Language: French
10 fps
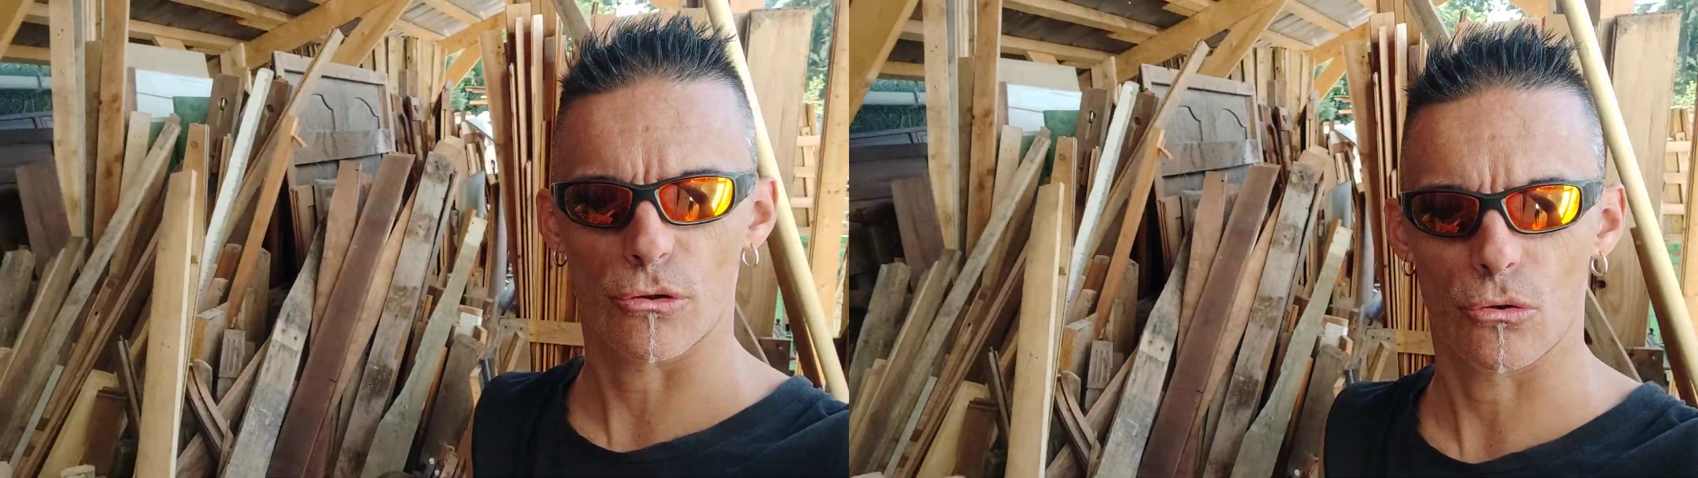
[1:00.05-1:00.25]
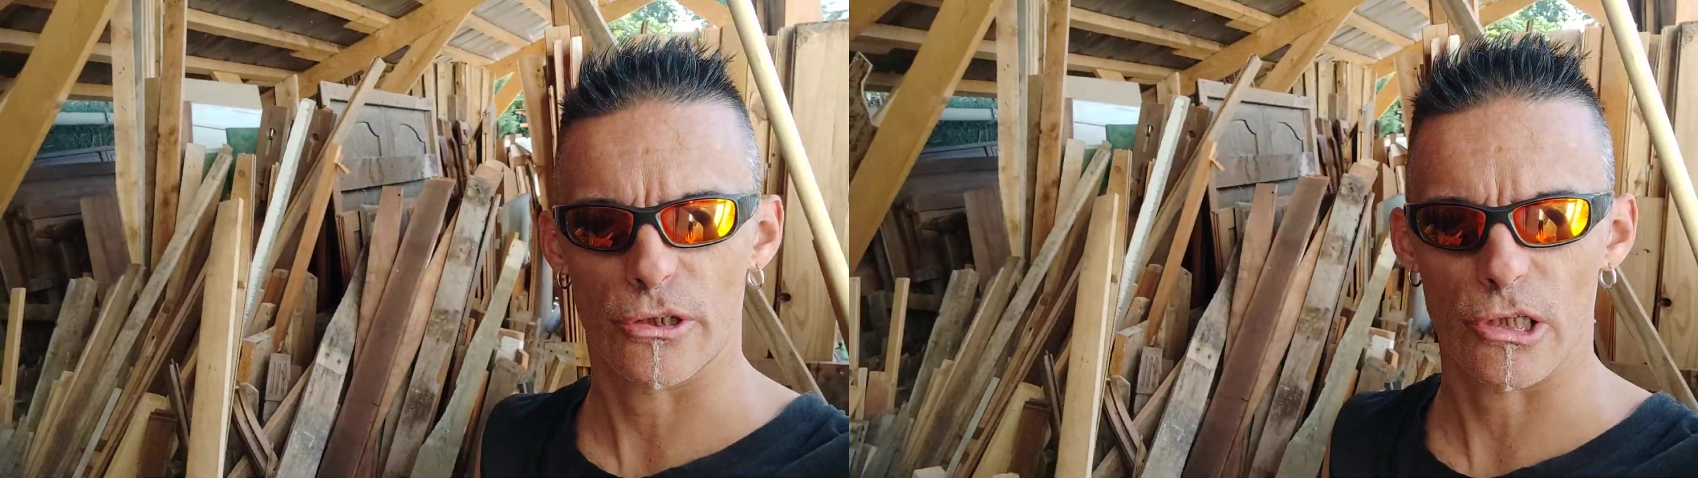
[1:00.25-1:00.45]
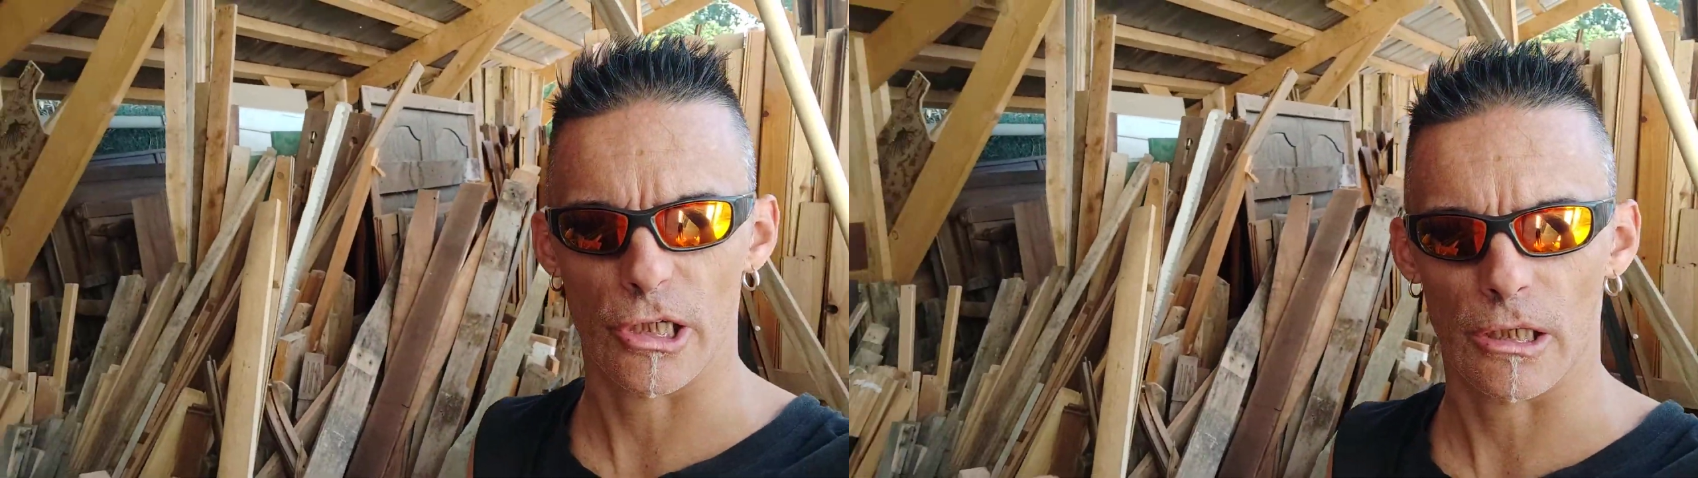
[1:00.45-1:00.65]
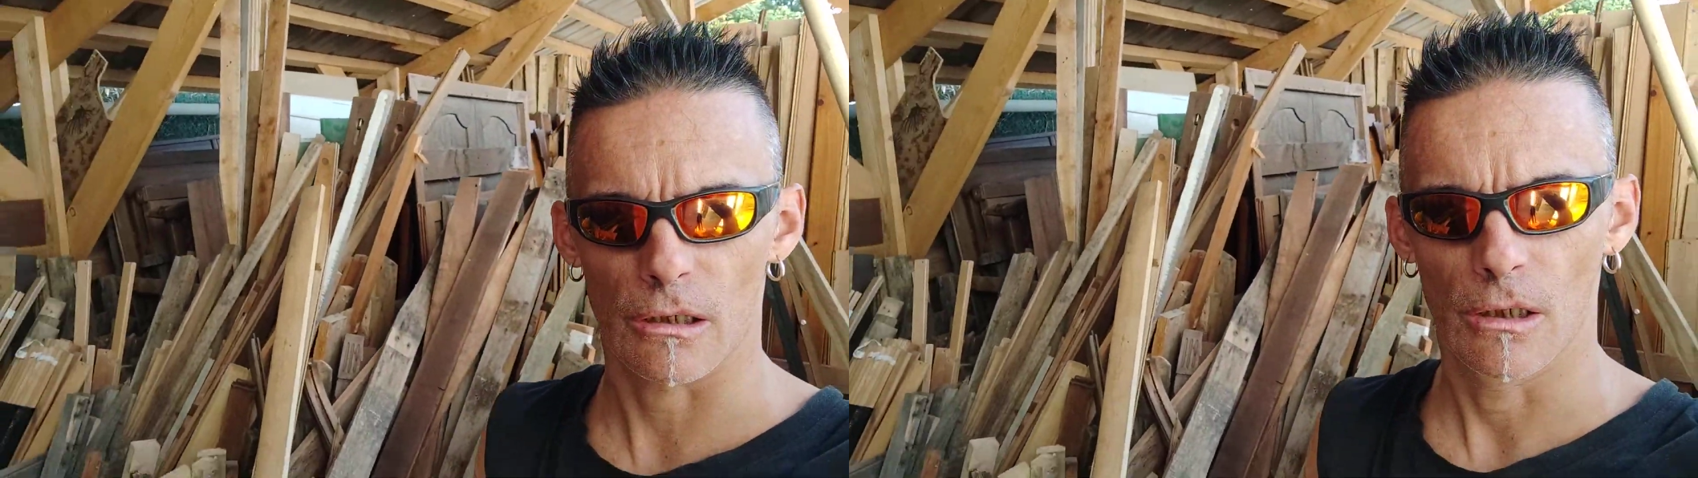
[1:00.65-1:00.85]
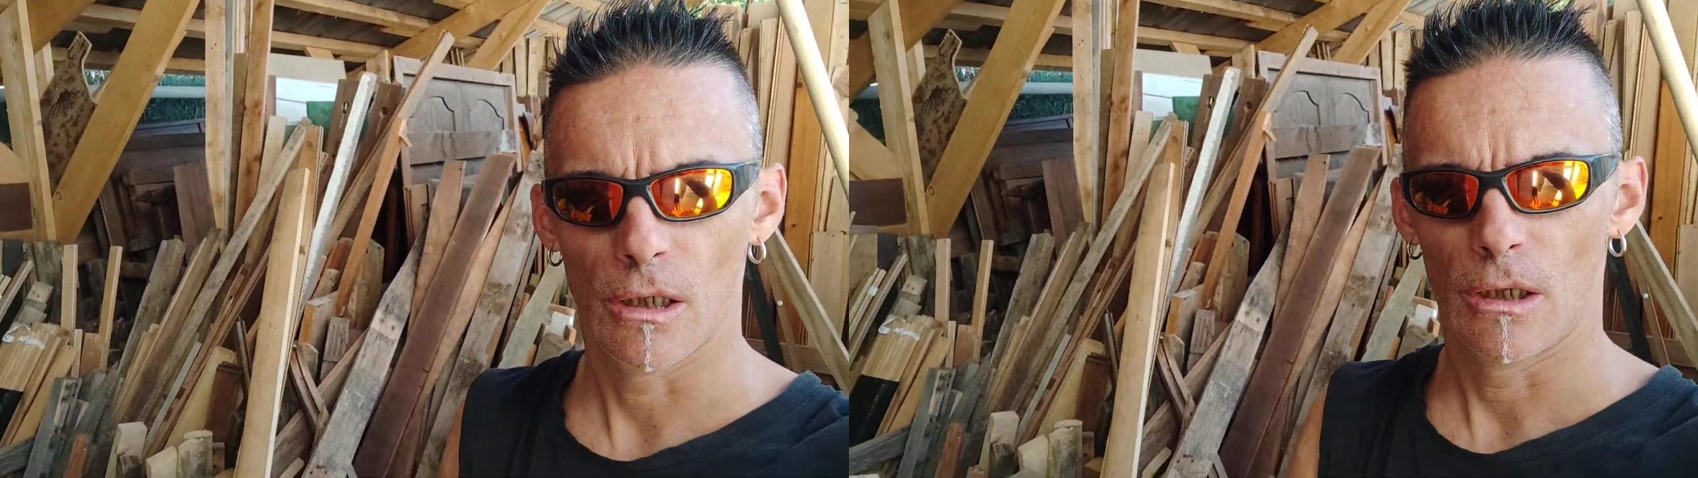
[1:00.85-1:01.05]
quotidien.
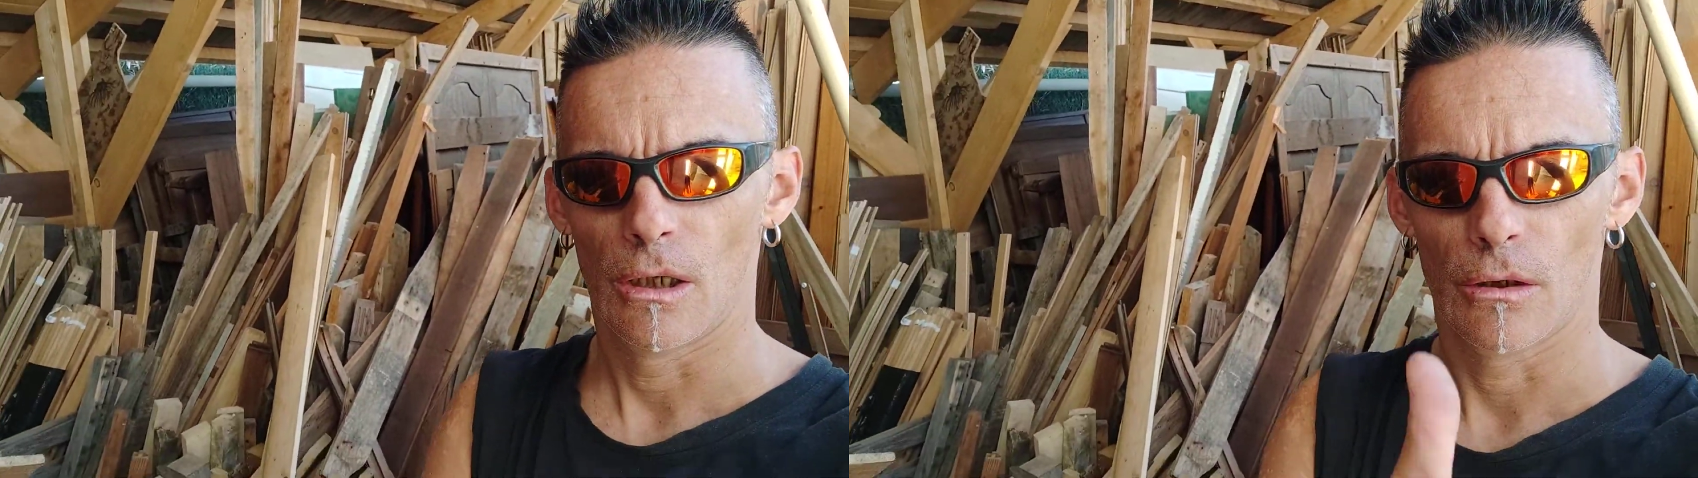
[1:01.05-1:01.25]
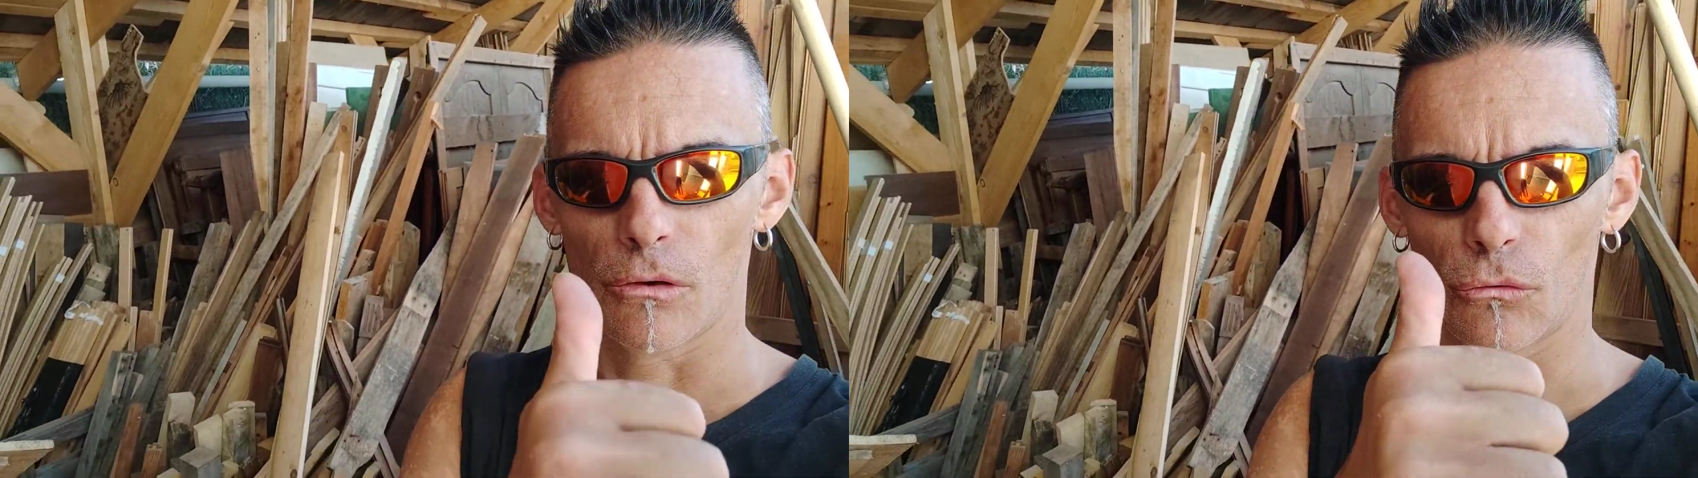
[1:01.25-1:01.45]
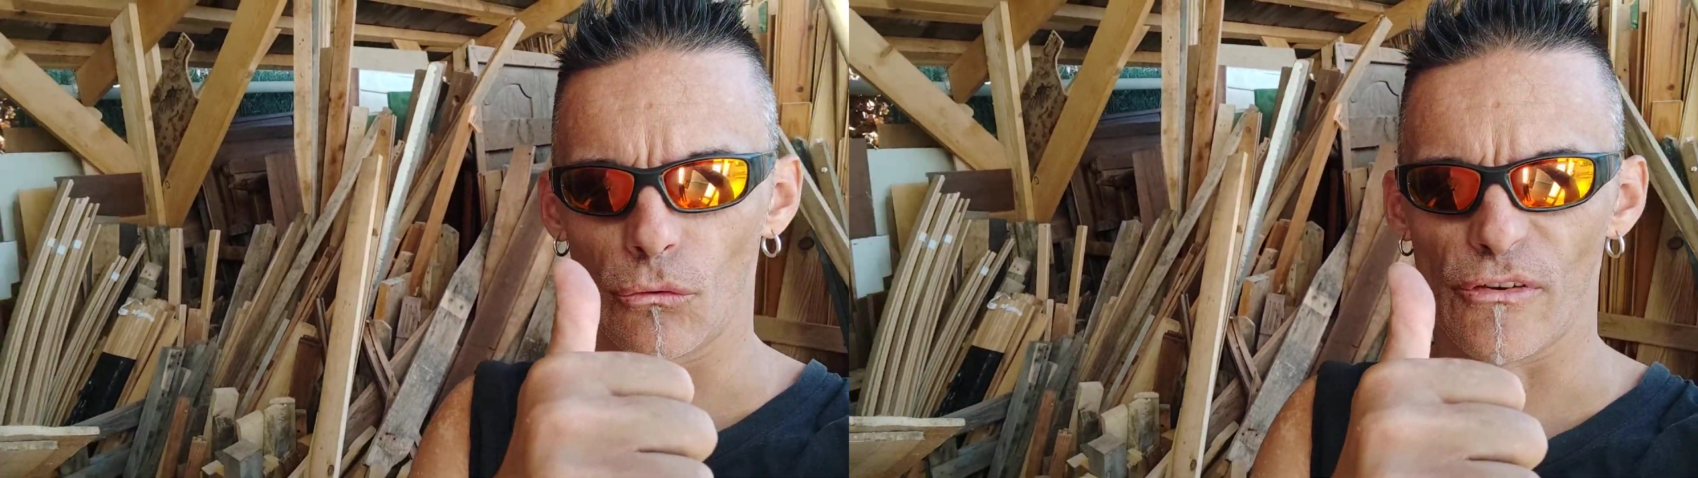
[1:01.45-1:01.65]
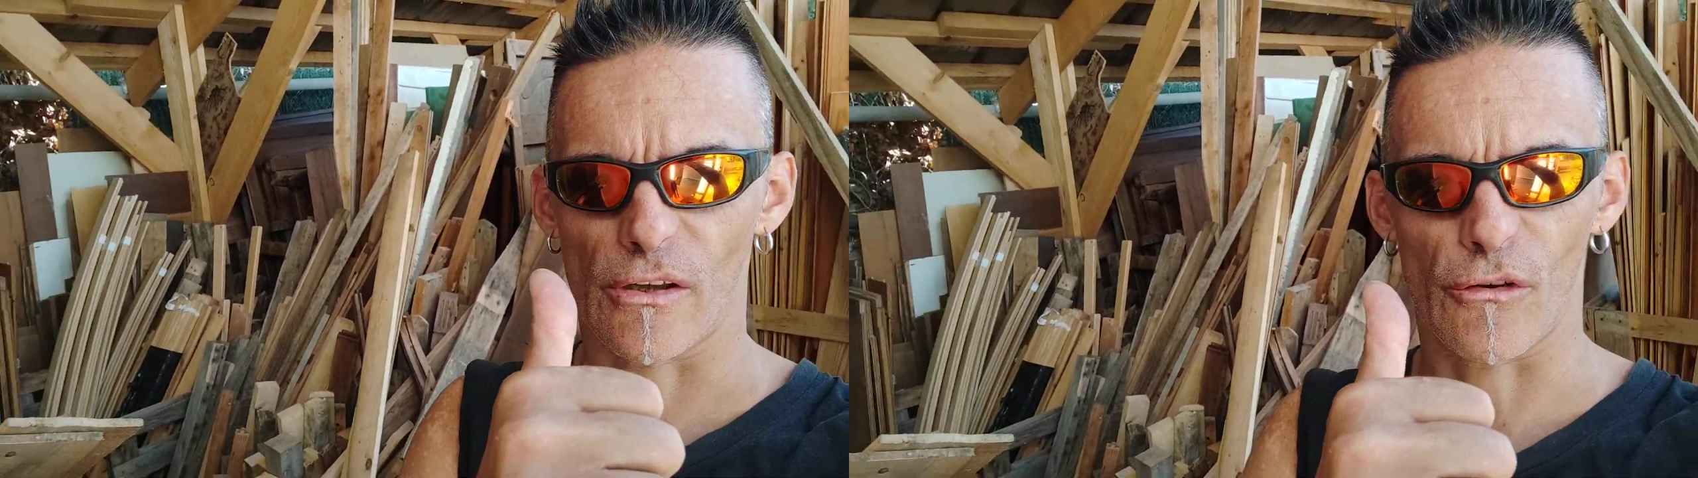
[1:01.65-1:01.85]
Donc tout ça,